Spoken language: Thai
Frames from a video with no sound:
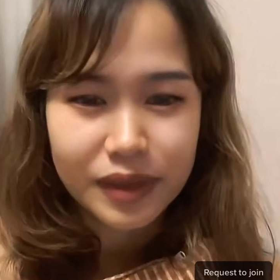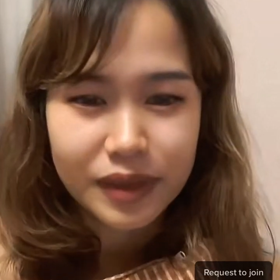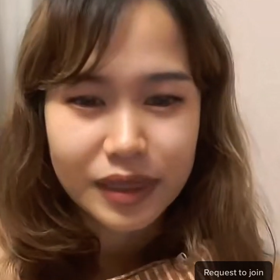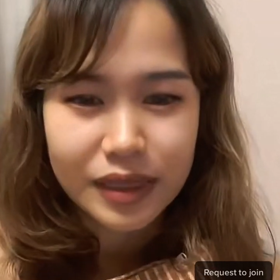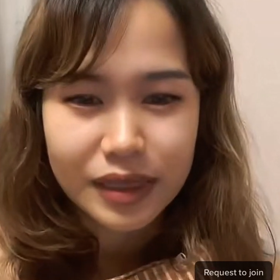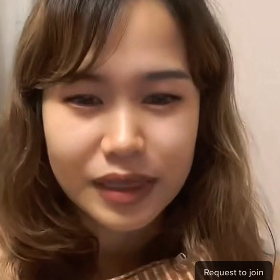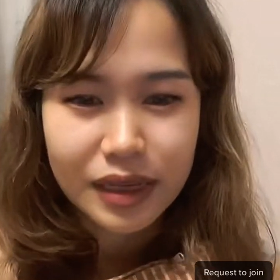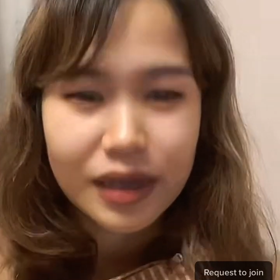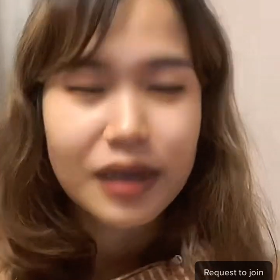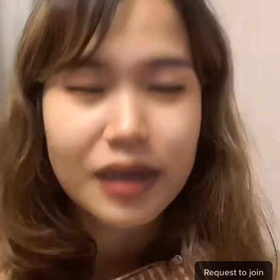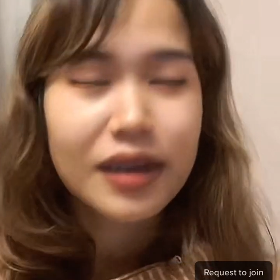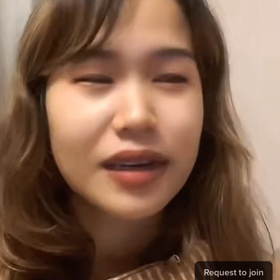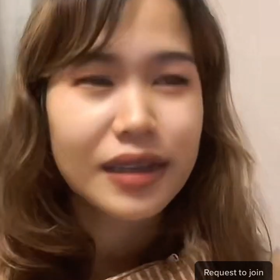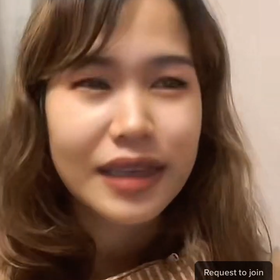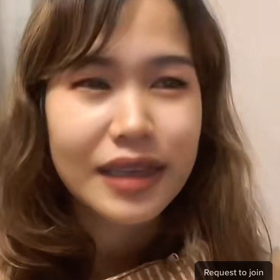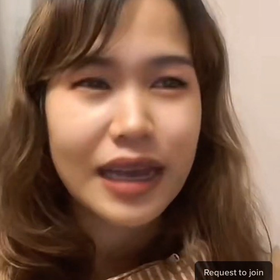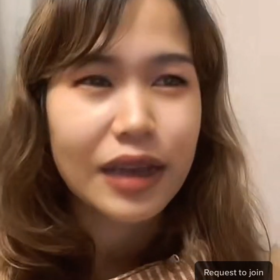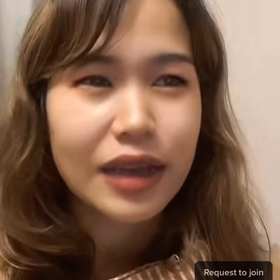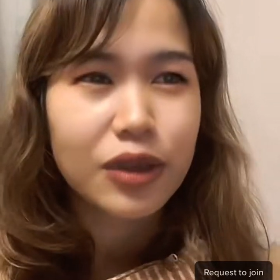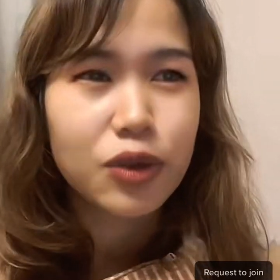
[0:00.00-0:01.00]
เออ
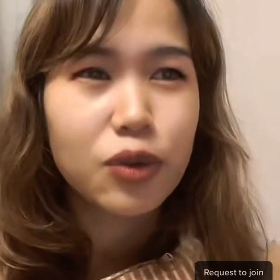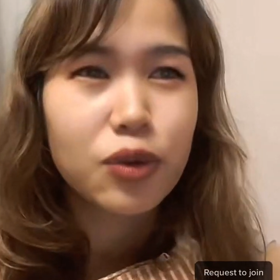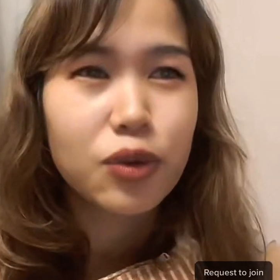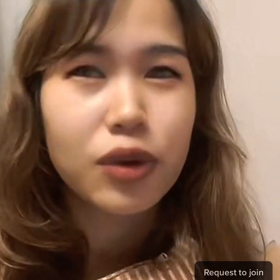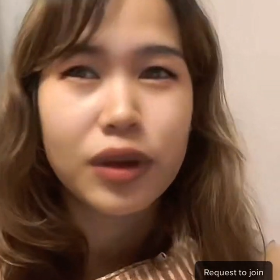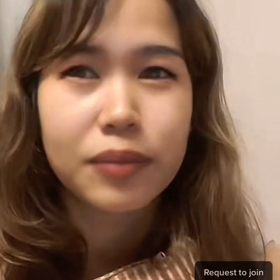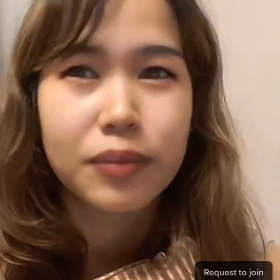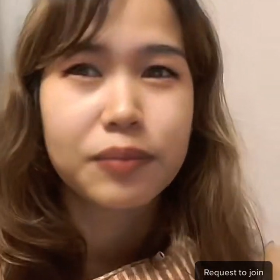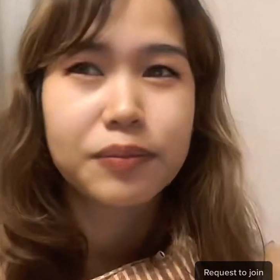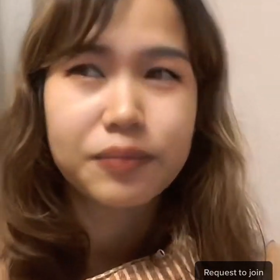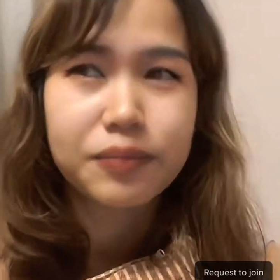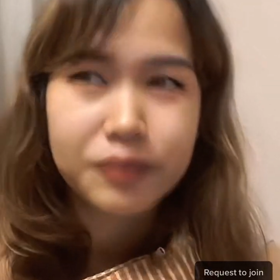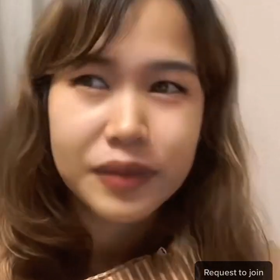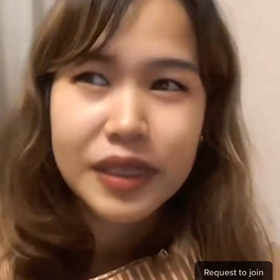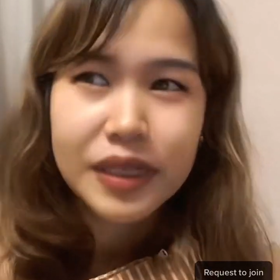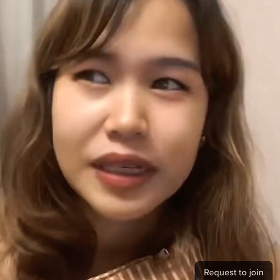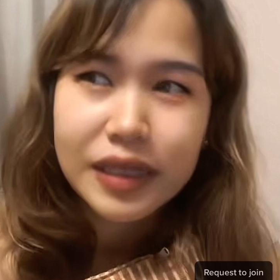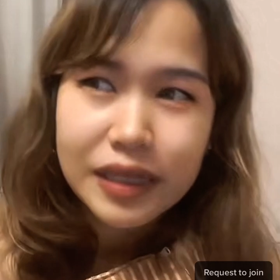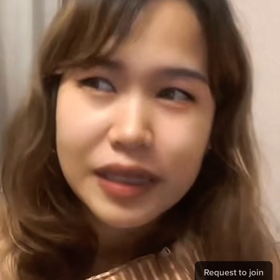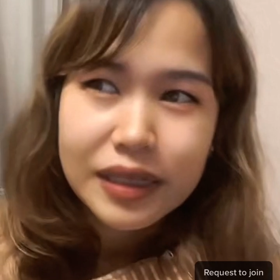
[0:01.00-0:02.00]
อยากอยู่กับ
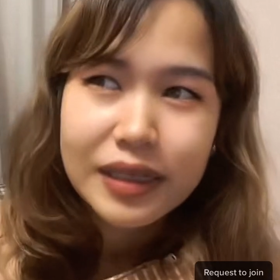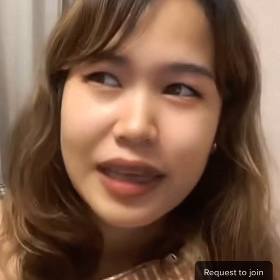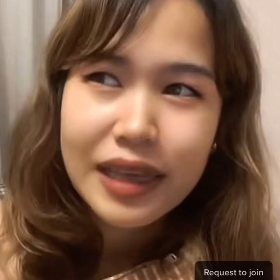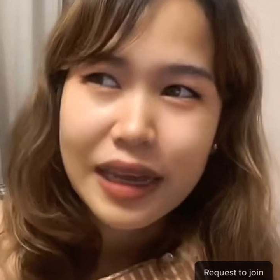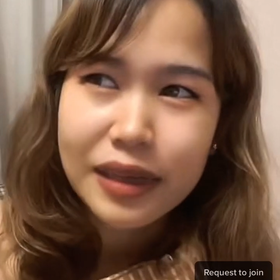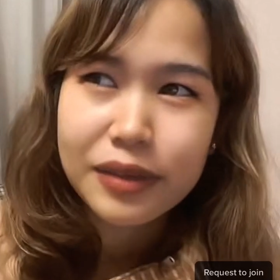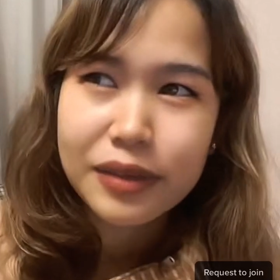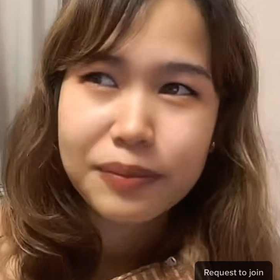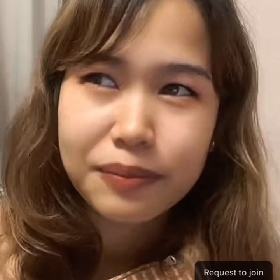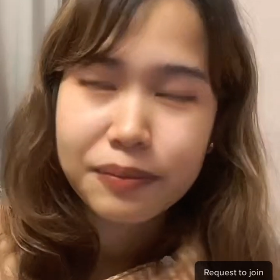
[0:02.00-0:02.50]
อยาก